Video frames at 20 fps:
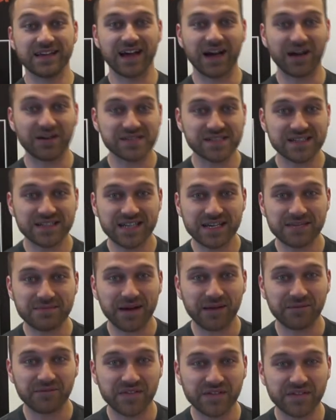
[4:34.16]
Außerdem
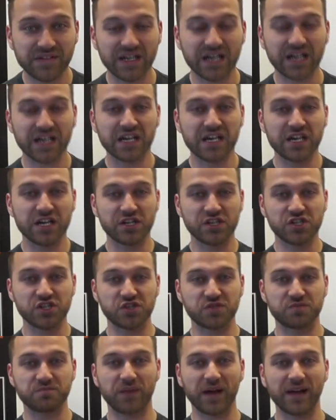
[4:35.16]
haben wir wieder
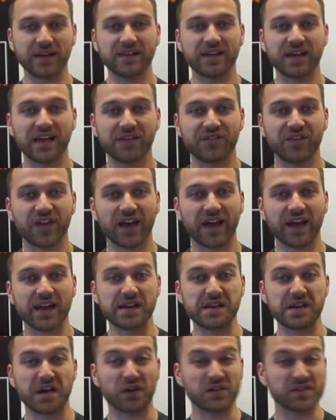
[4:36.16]
spannende
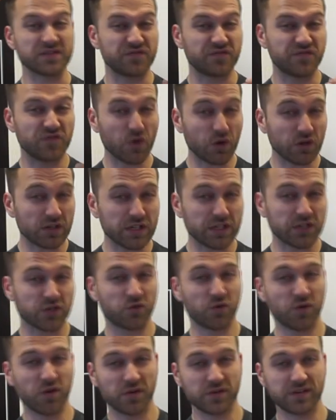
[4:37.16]
Referenten aus wirklich
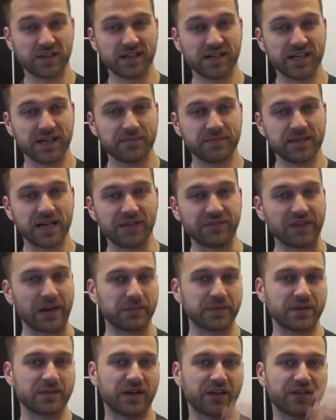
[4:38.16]
coolen Unternehmen da. Wir
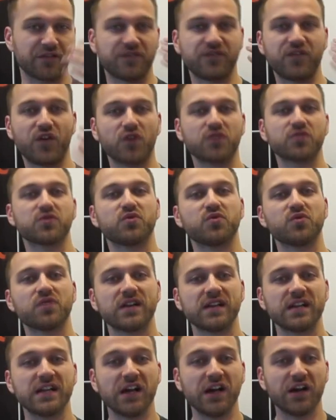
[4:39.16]
haben jemanden von
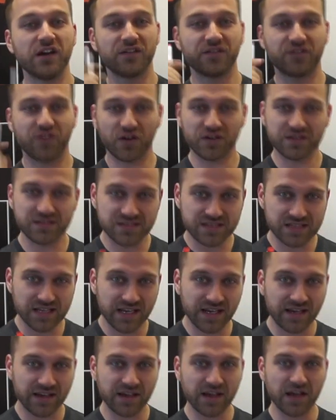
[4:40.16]
Google, von
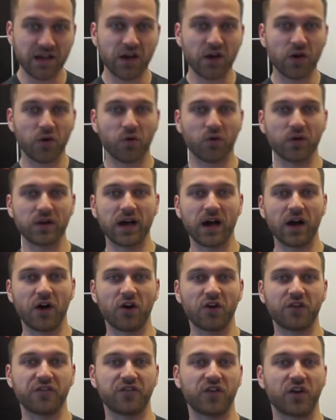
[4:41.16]
Sing oder
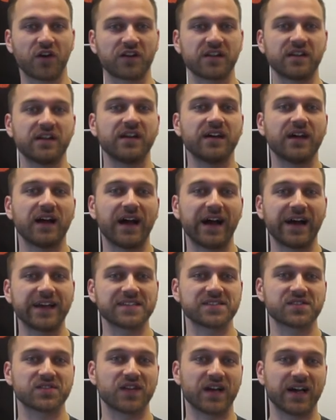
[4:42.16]
auch von
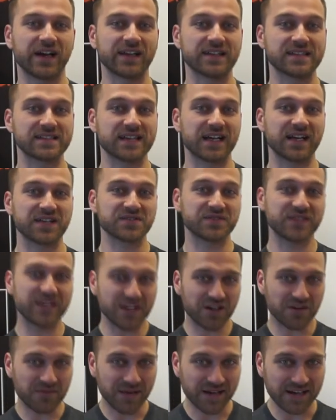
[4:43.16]
1&1. Also
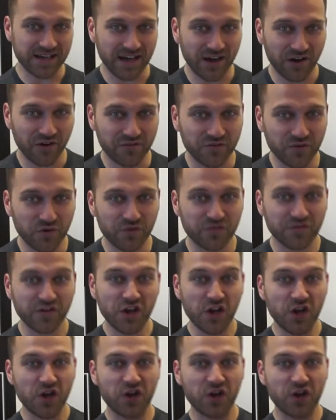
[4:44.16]
hier nochmal der Aufruf,